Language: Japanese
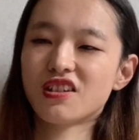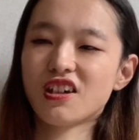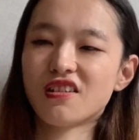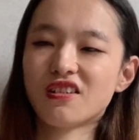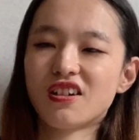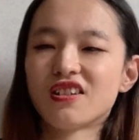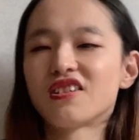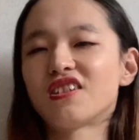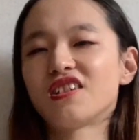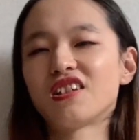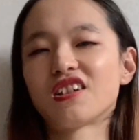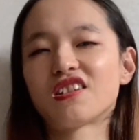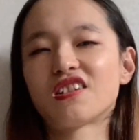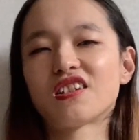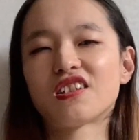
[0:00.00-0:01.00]
ちゃう感じに
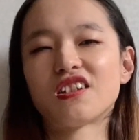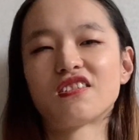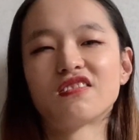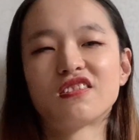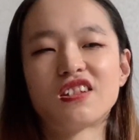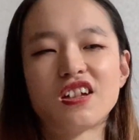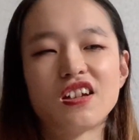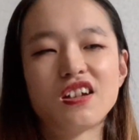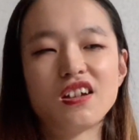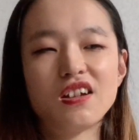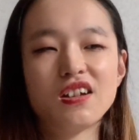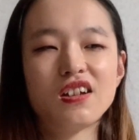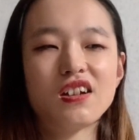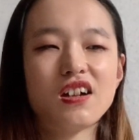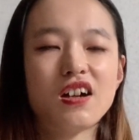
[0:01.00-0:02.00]
なっちゃったので
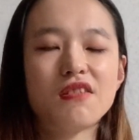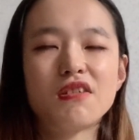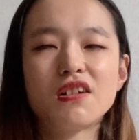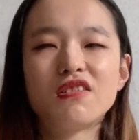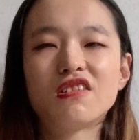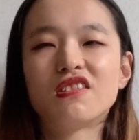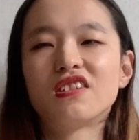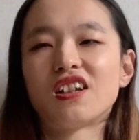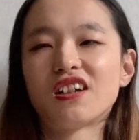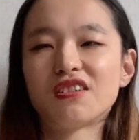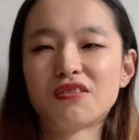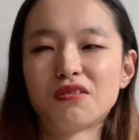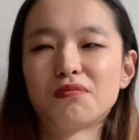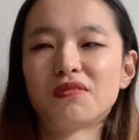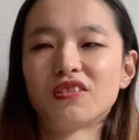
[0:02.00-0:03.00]
あれは良くな
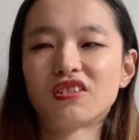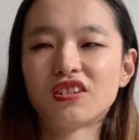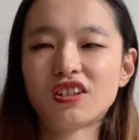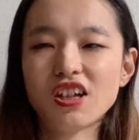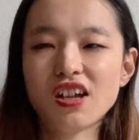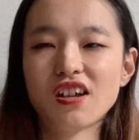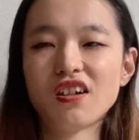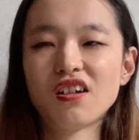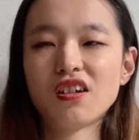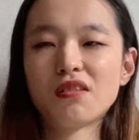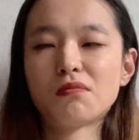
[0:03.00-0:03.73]
いと思って、